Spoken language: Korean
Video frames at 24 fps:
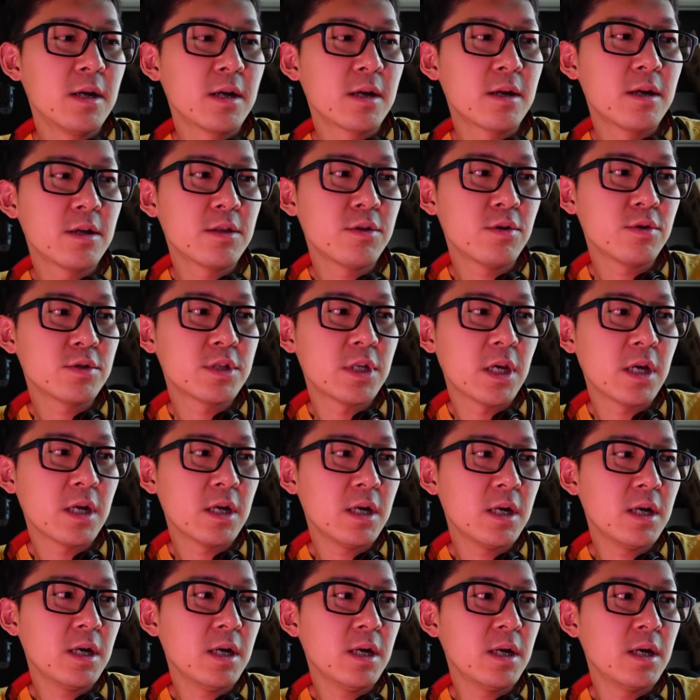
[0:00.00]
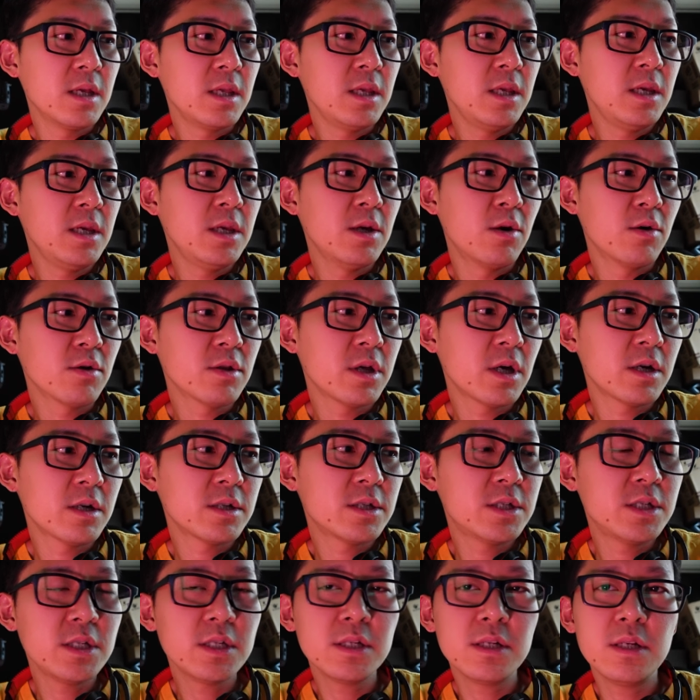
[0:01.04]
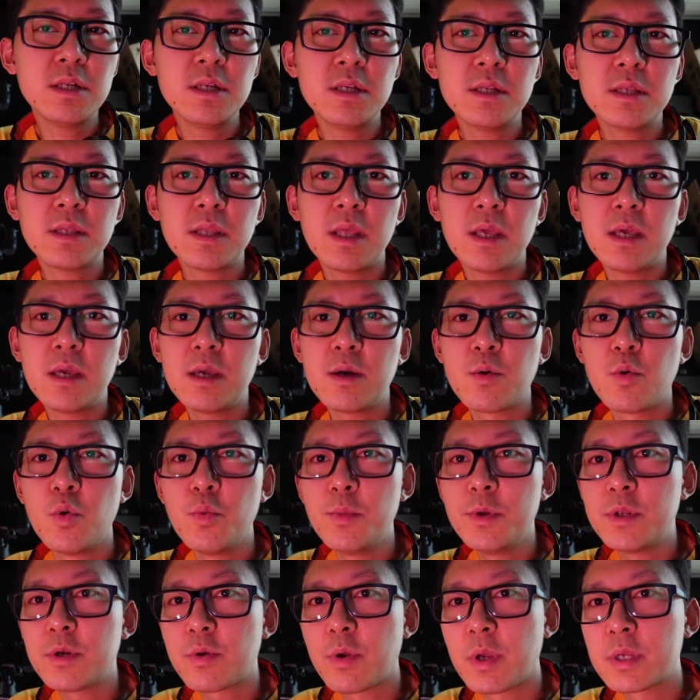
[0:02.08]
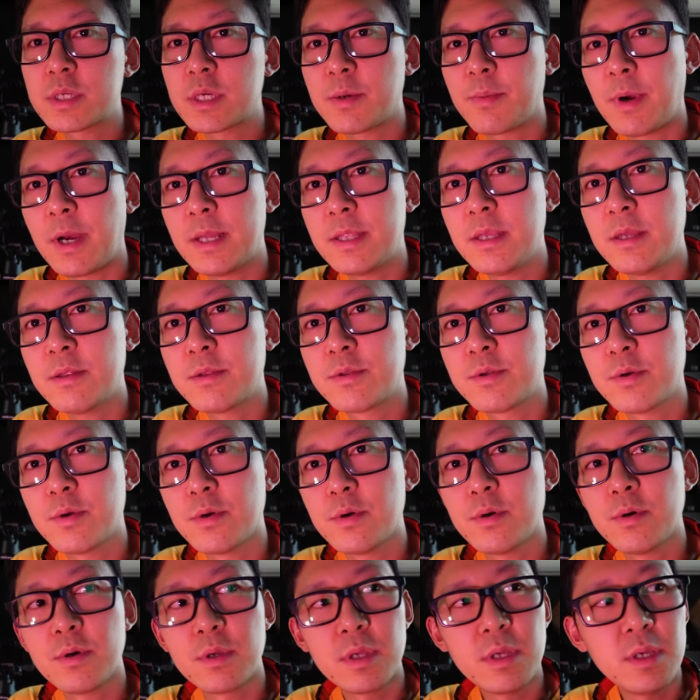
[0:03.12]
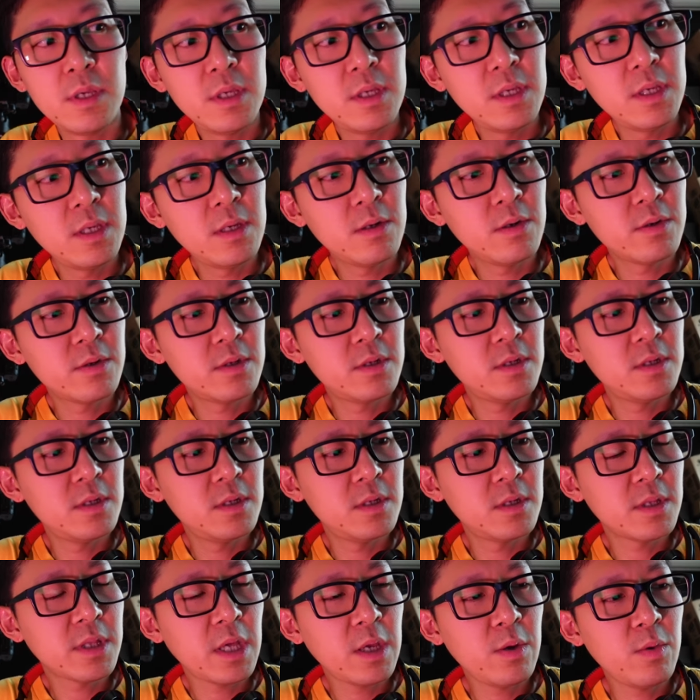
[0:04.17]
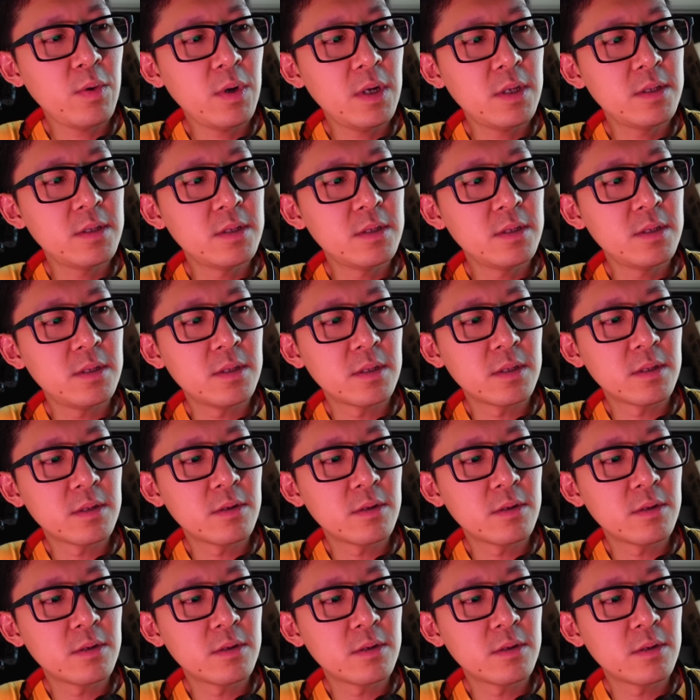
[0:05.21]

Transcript: 그래서 제가 이 영상을 찍을 때 고민을 굉장히 많이 했어요. 이거를 사용하는